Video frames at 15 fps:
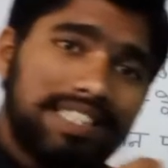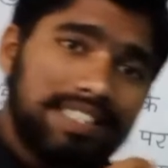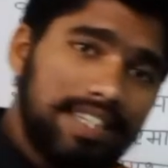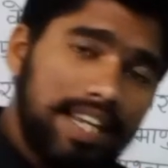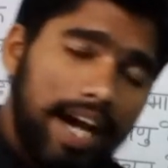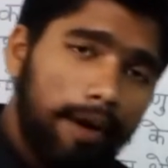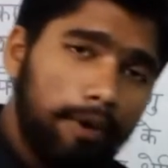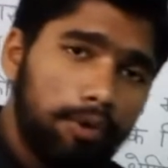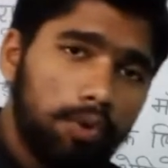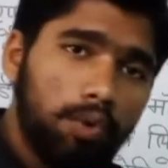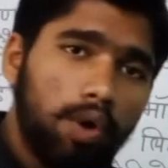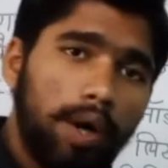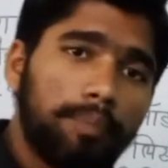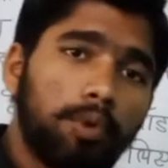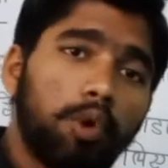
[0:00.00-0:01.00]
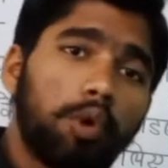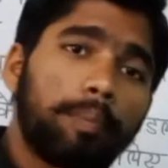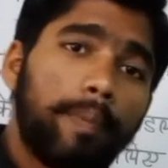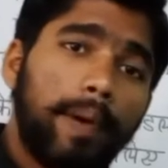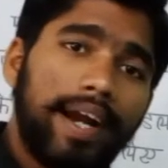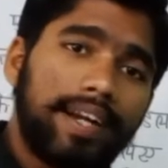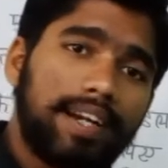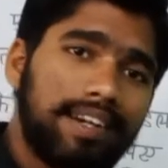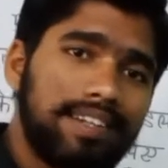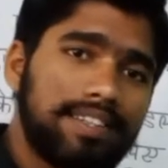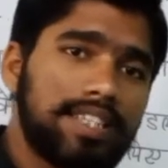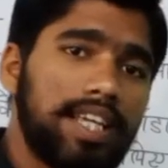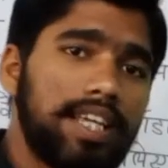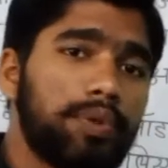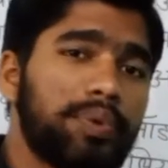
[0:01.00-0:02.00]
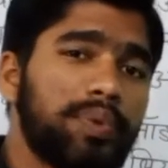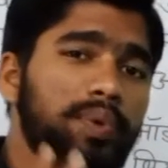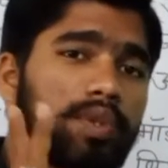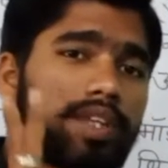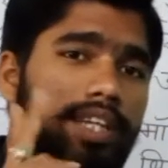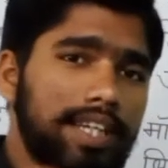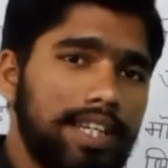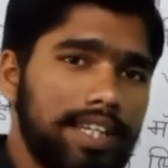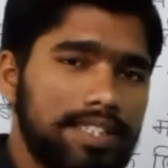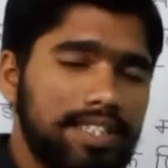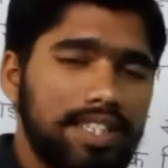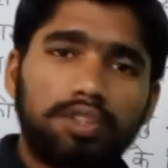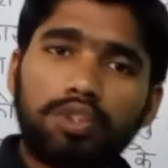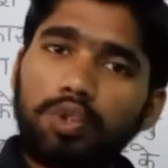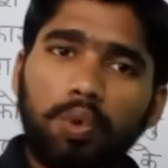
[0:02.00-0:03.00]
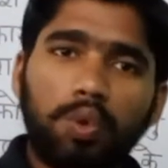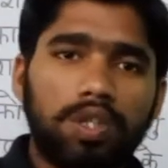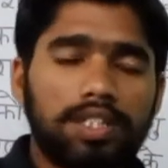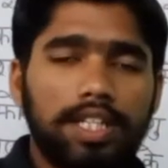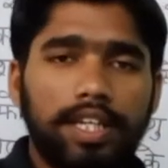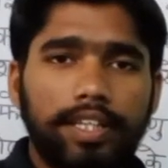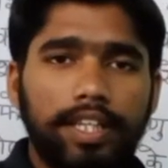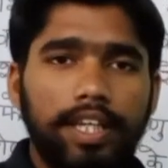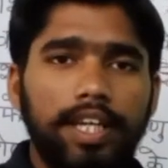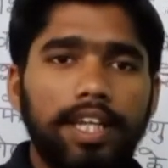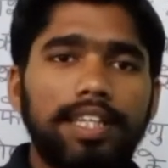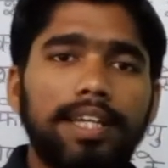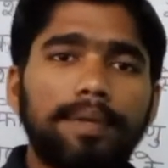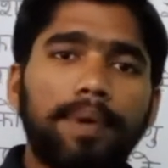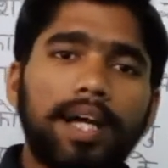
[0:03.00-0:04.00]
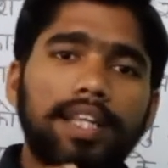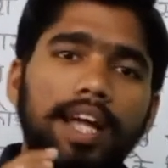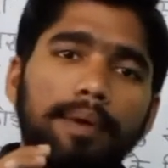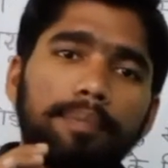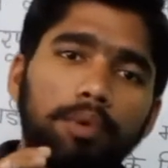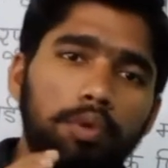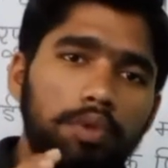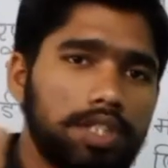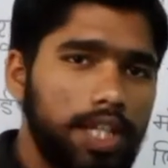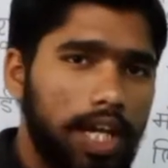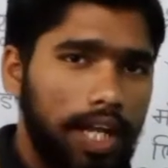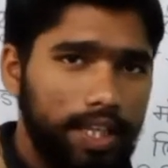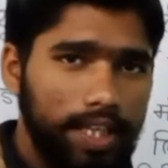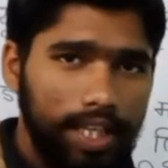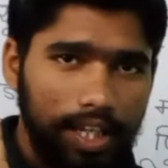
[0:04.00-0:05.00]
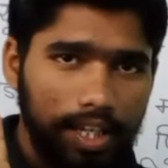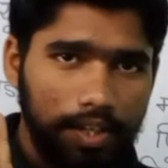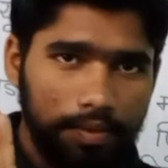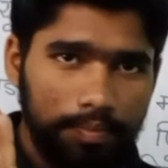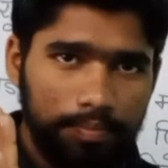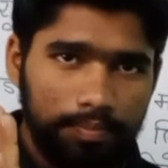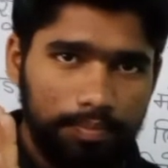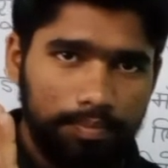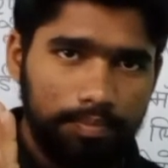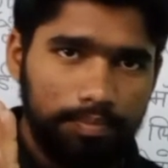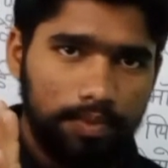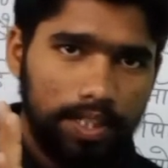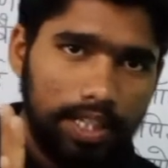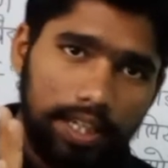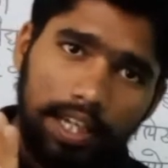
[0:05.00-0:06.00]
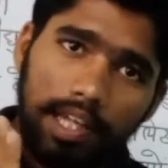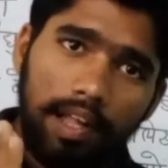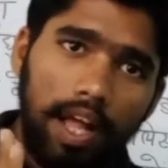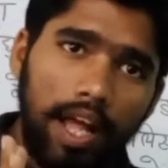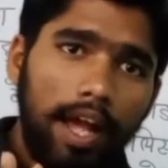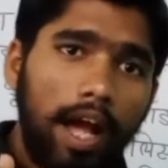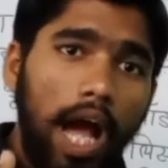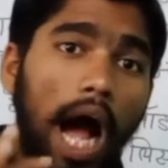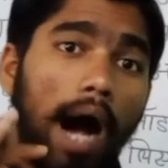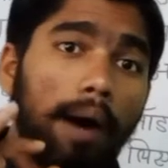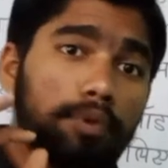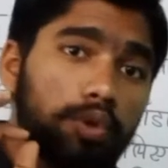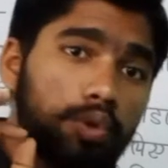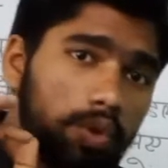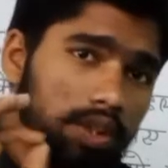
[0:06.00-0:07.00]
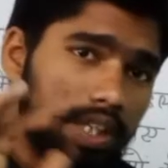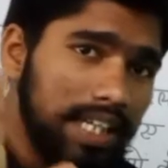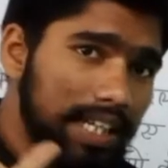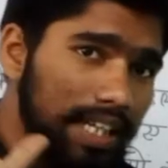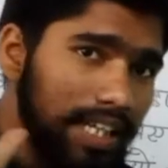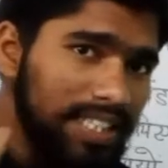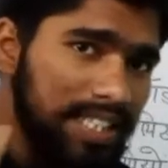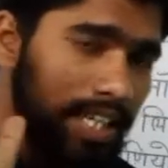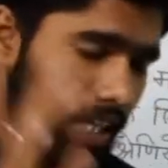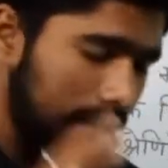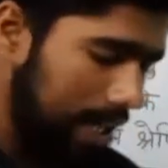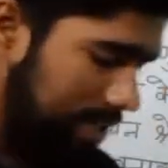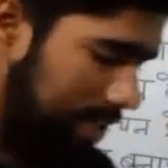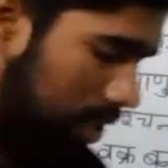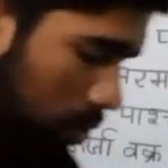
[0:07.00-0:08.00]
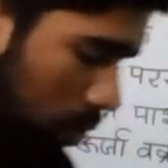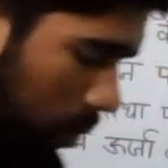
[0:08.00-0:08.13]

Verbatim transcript: इस डायोड को हम लोग बैटरी से दो तरीके से जोड़ सकते हैं ये बात आप लोग जानते हैं ठीक है अब दो तरीके से कैसे